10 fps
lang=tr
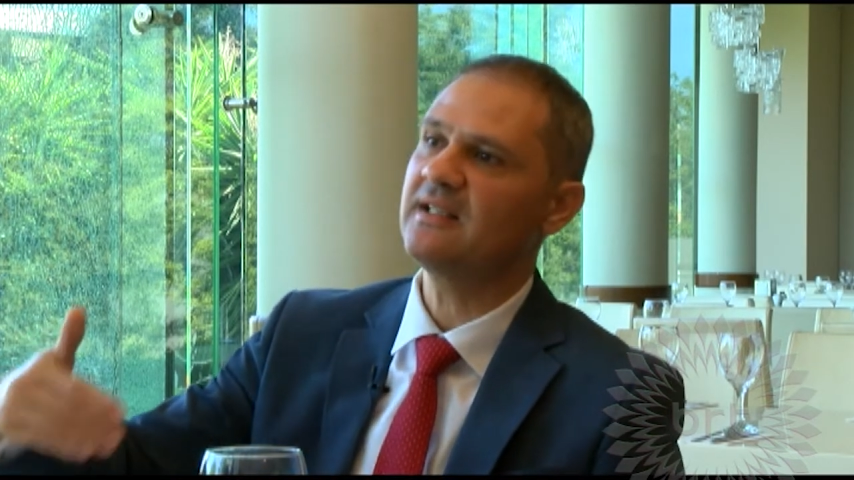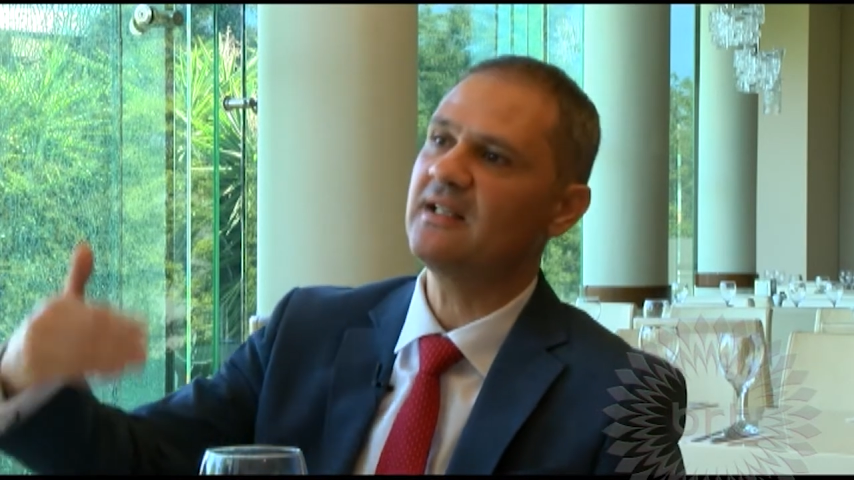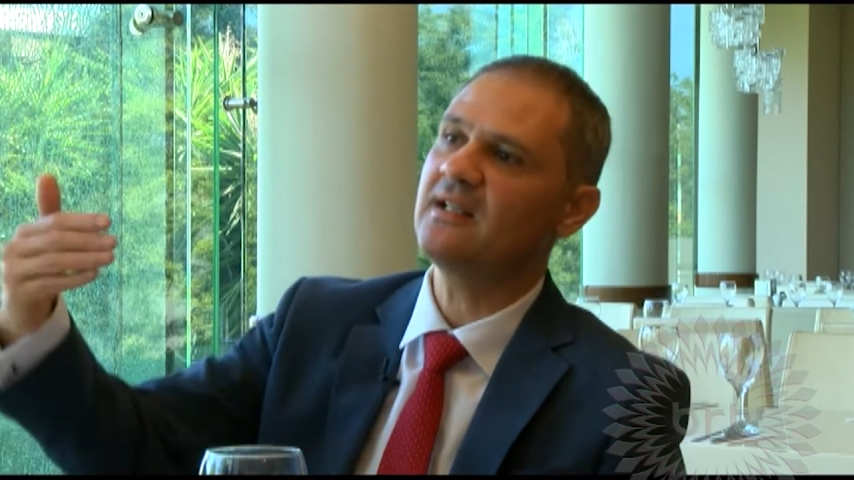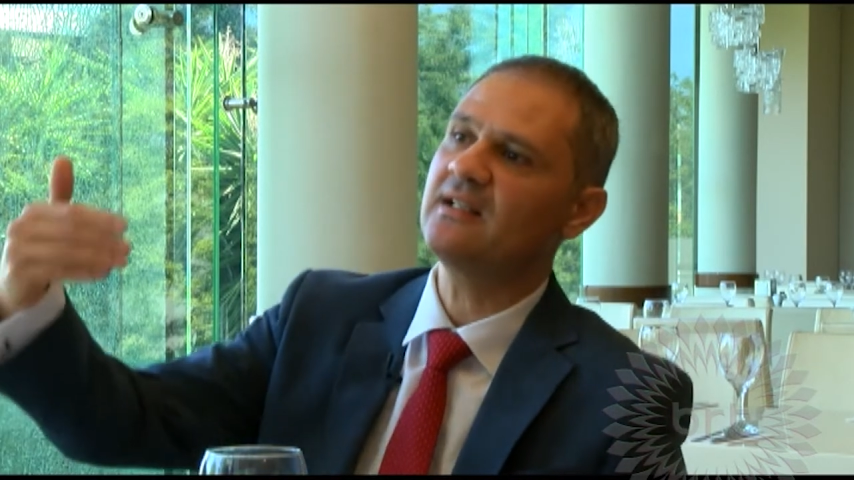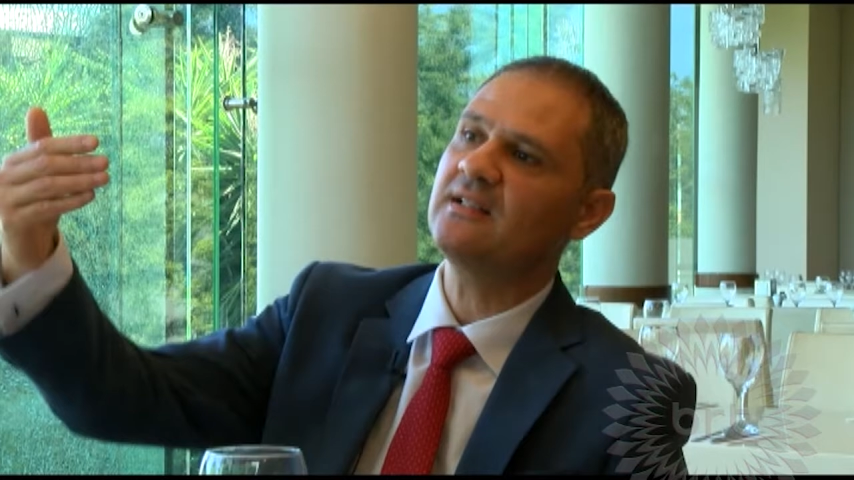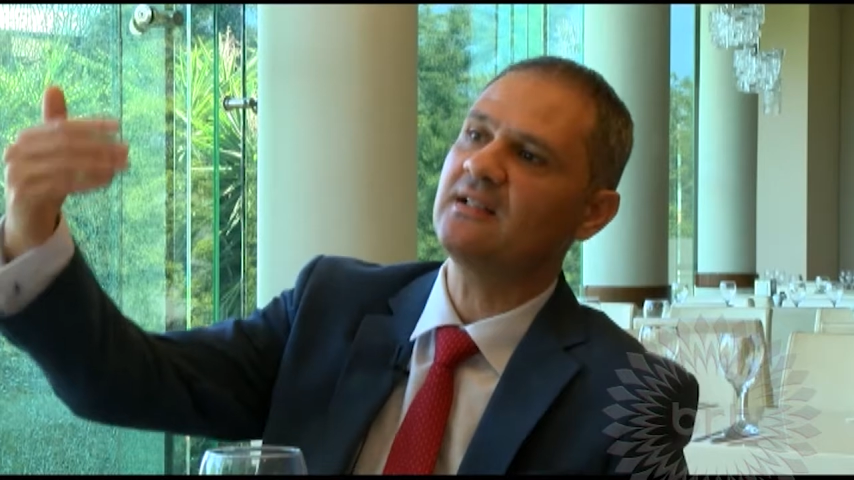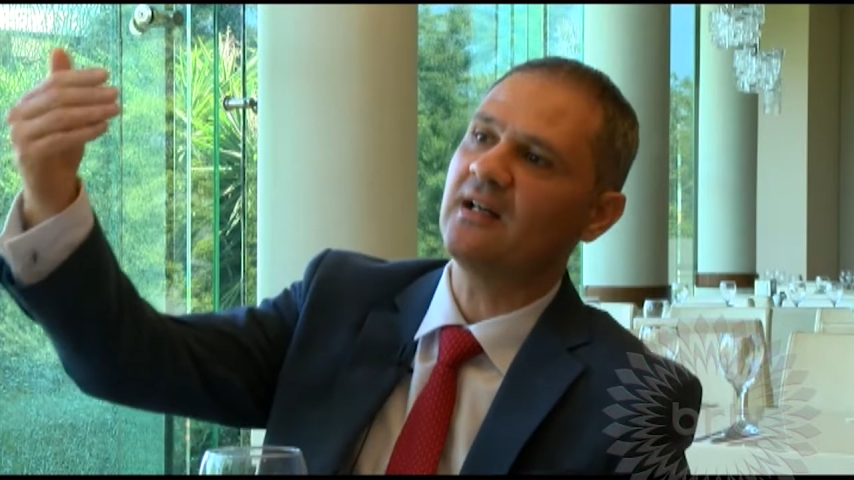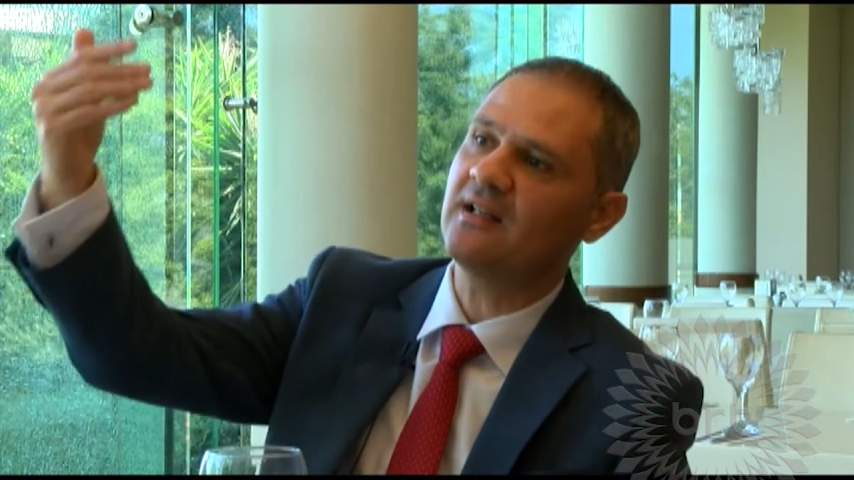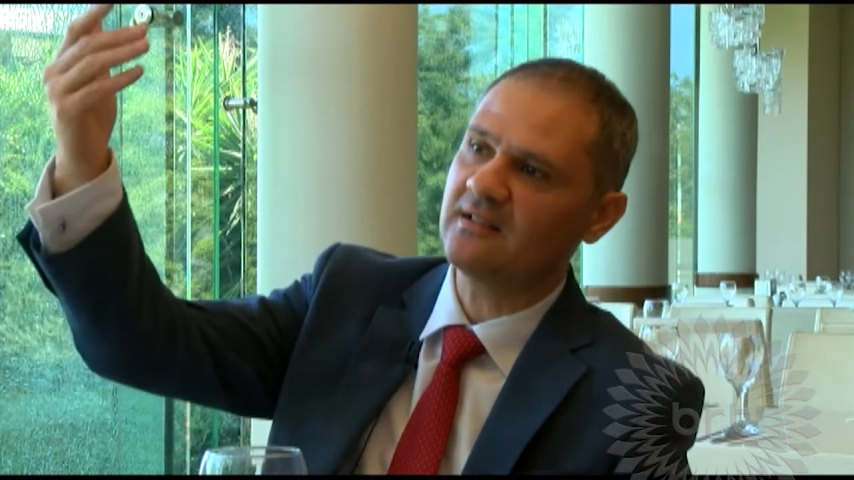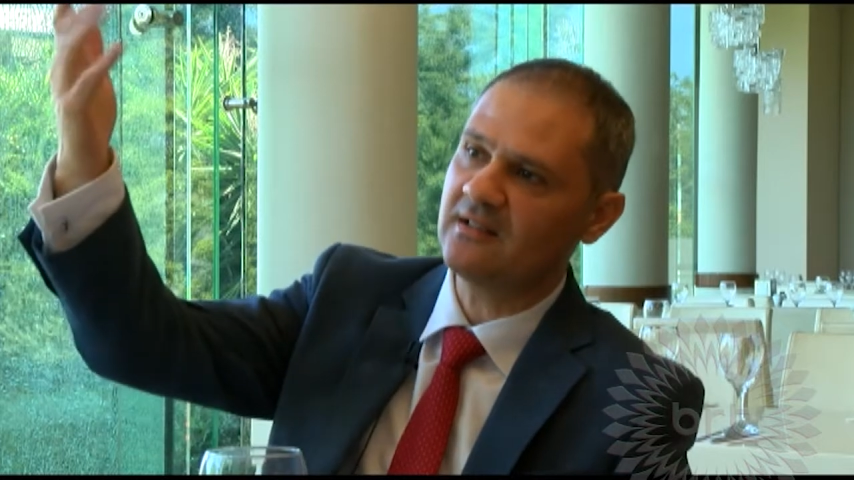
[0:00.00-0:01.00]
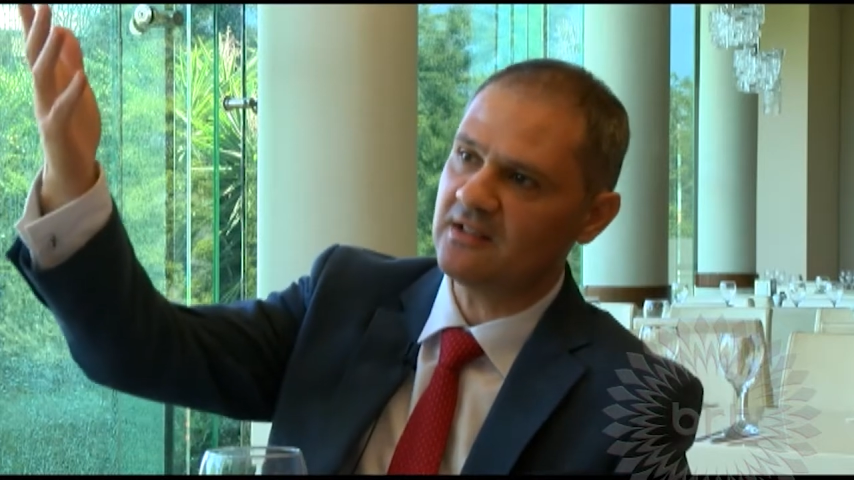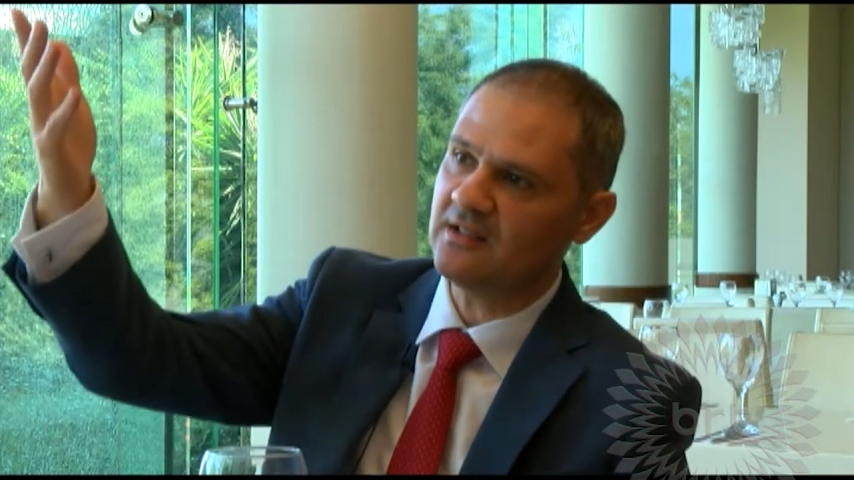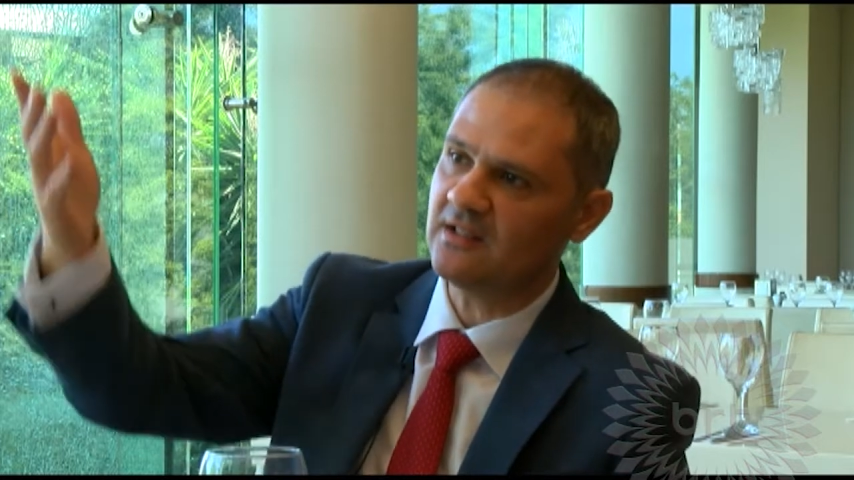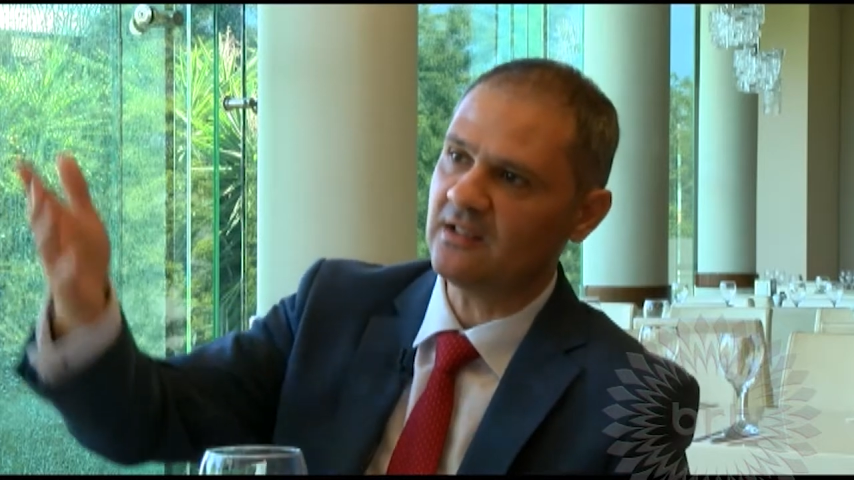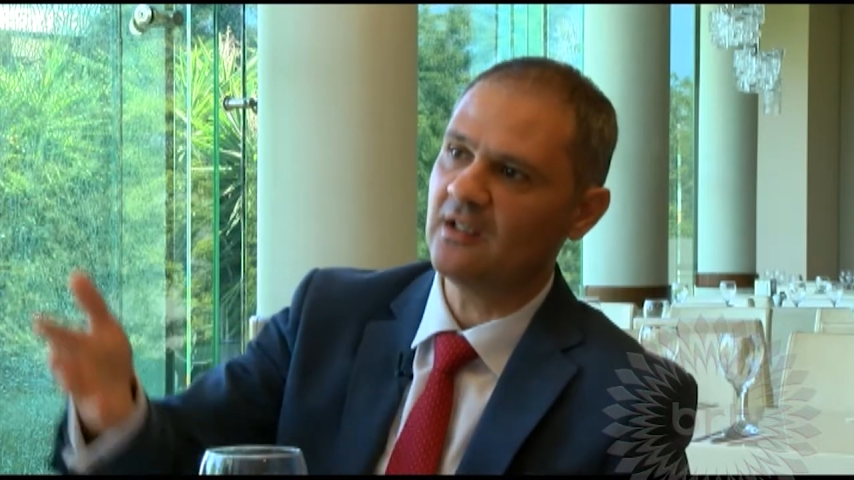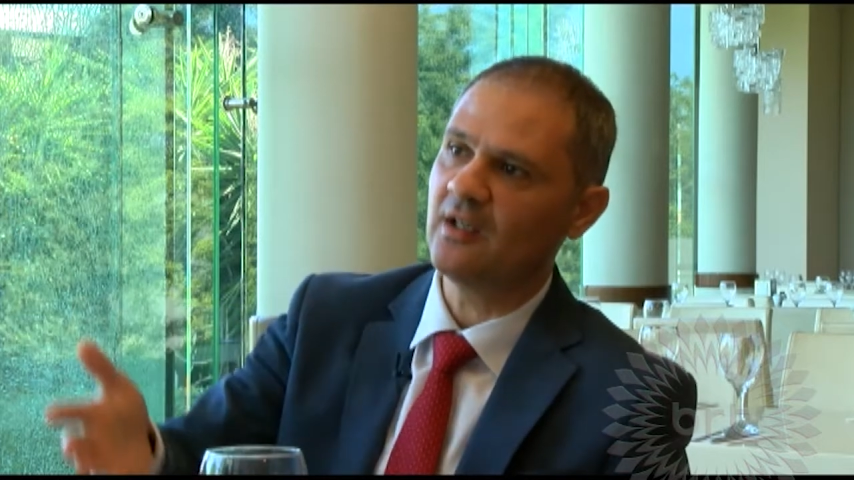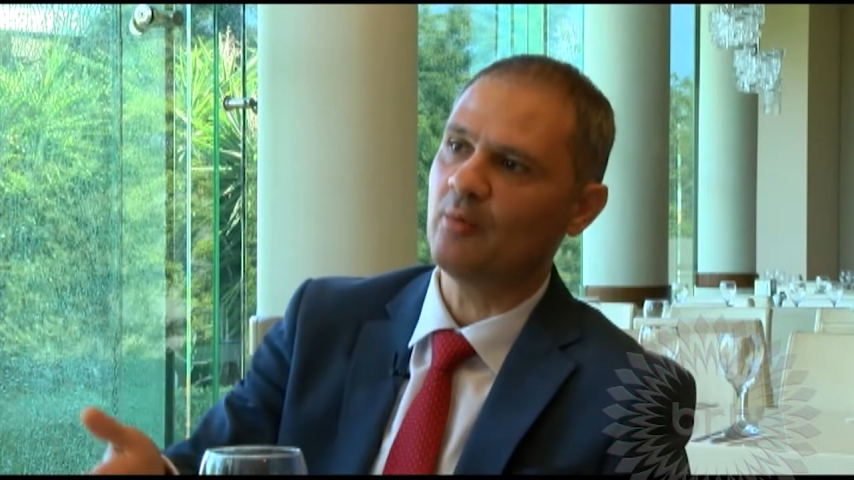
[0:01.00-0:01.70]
değeri arttığı için de